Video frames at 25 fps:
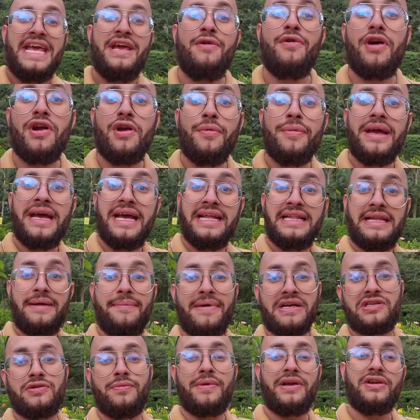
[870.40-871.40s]
Y bueno, mi
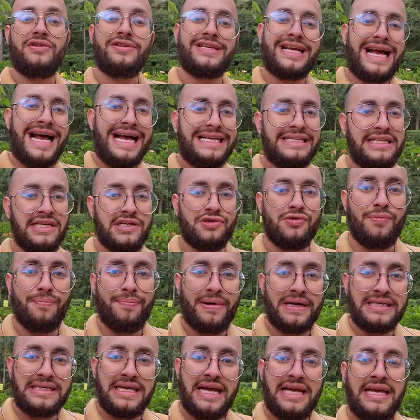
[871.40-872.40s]
gente, más o menos así es un
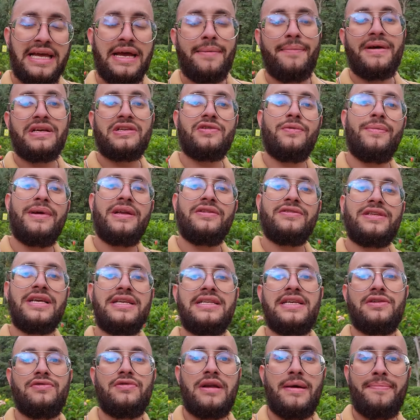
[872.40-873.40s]
pasadía, más o menos
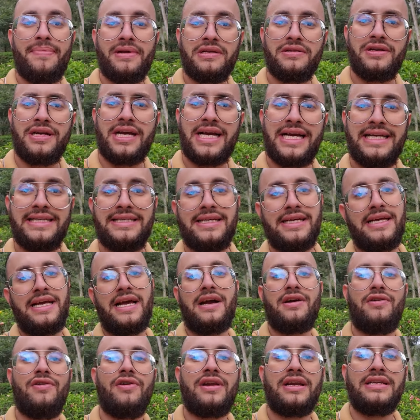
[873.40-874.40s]
así es una persona que se
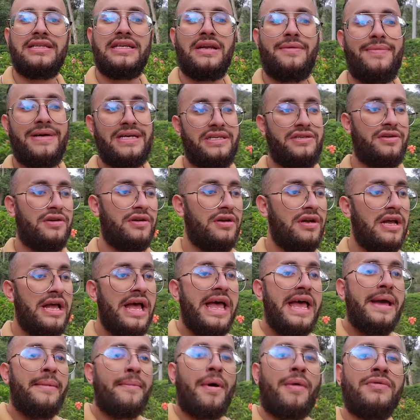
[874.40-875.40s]
queda con reservación.
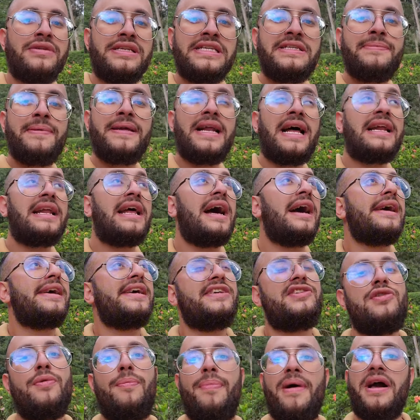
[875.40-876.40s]
Vamos a esperar a
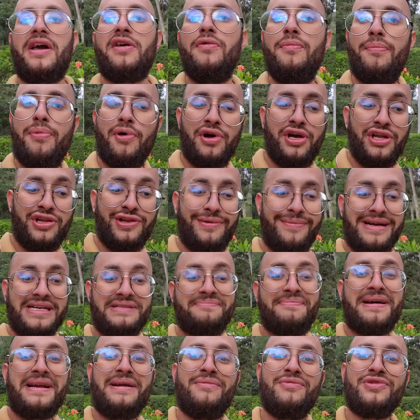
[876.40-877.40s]
que se opaque un poquito
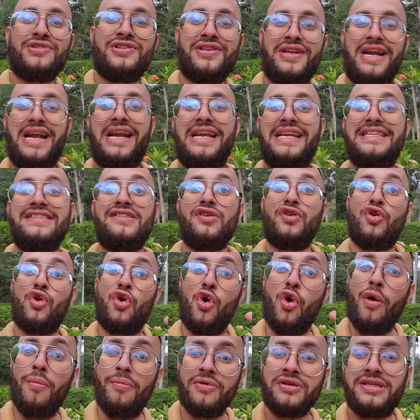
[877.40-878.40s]
más para mostrarles
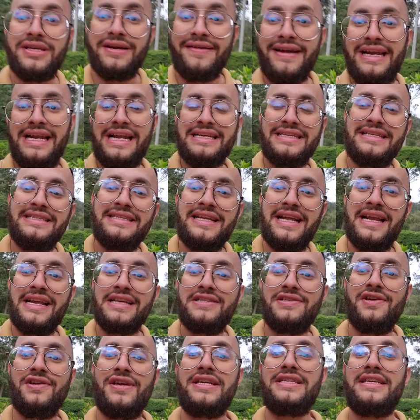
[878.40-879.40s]
cómo se ven las
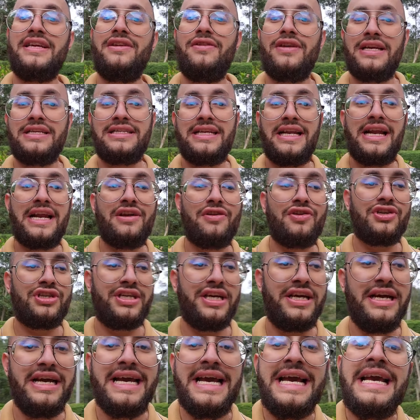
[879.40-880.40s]
instalaciones en horas de la
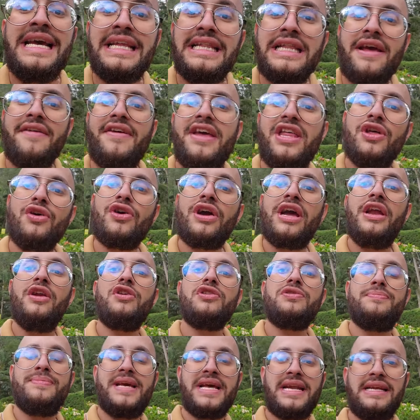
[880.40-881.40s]
noche, debido a que
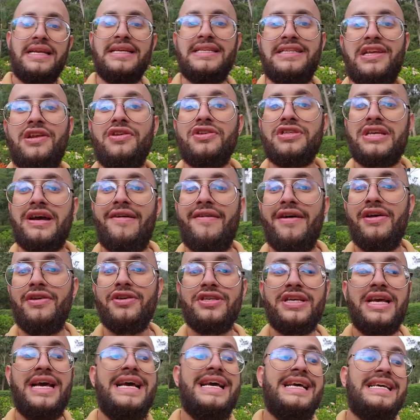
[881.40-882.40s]
los viernes y los
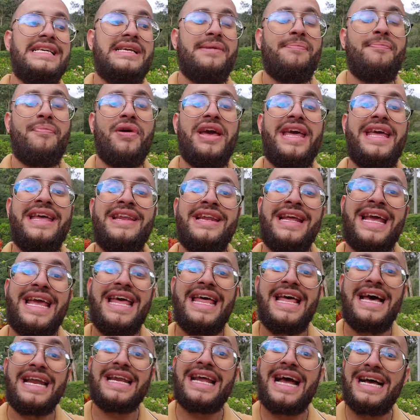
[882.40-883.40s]
sábados se pueden
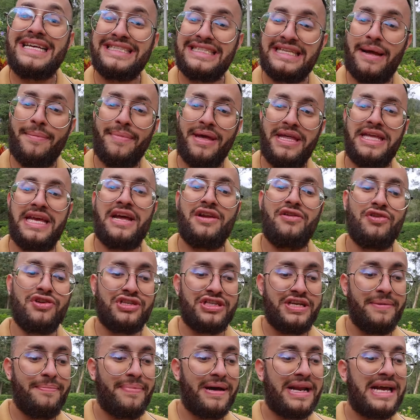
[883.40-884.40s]
quedar hasta
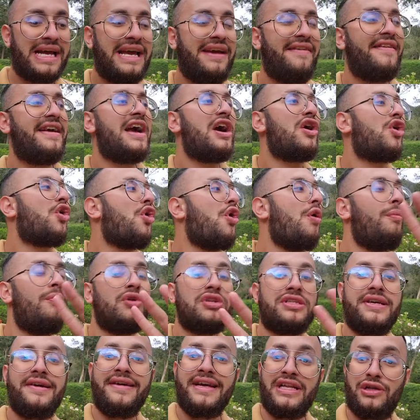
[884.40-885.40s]
medianoche para que vean
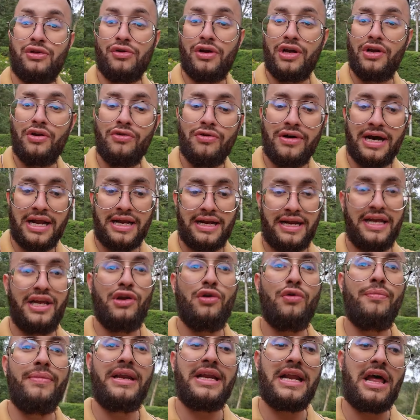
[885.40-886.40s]
cómo se ve todo el lugar
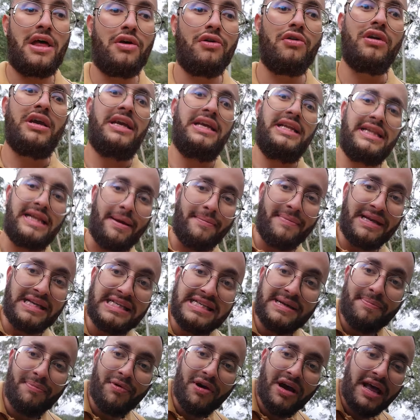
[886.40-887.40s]
iluminado y
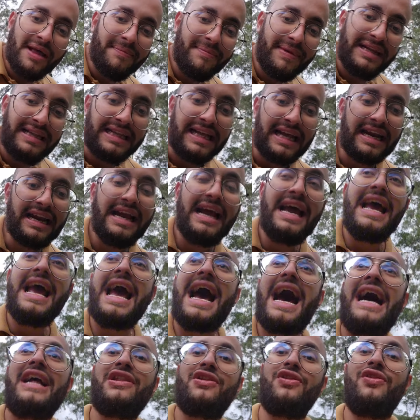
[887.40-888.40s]
también se puedan meter
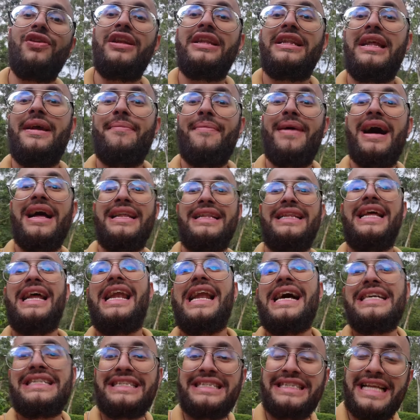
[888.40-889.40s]
a todo el tema
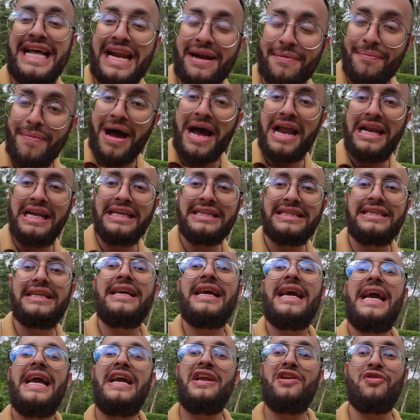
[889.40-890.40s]
de las termales
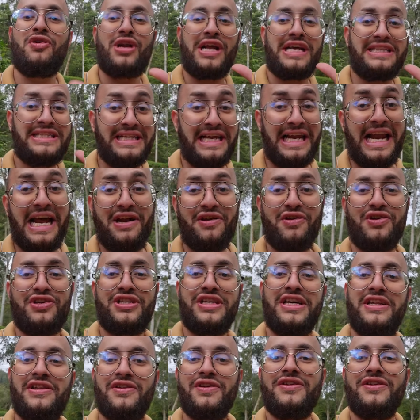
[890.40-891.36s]
en horas de la noche.